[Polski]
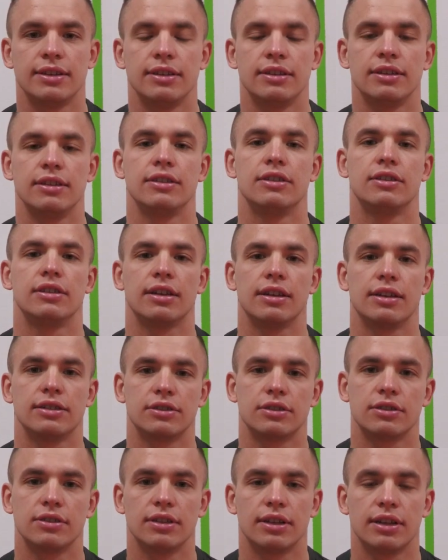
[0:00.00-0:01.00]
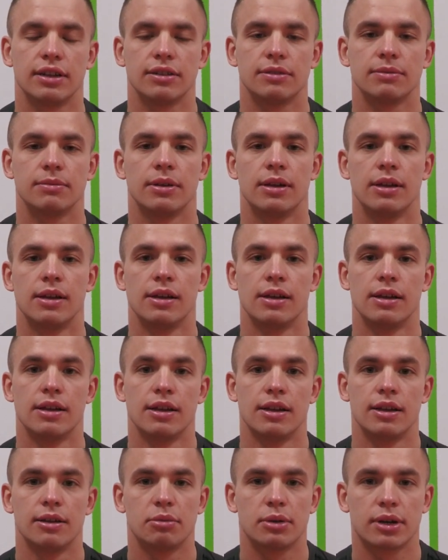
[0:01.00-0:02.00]
i do teraz oglądają
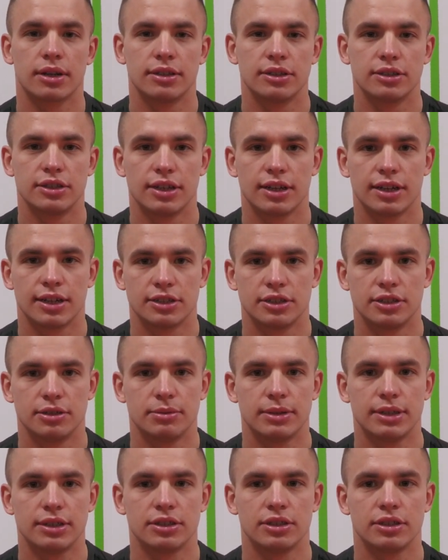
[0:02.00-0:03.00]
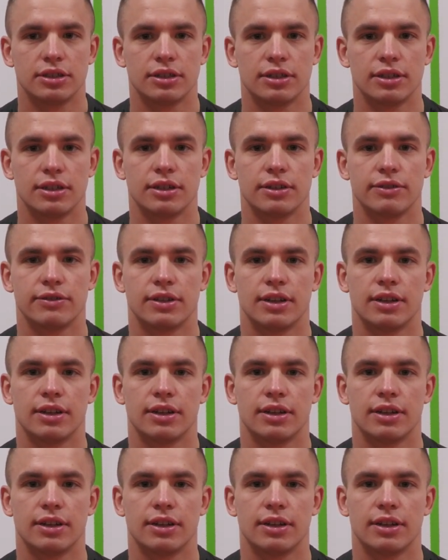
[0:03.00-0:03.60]
praktycznie każdy mecz w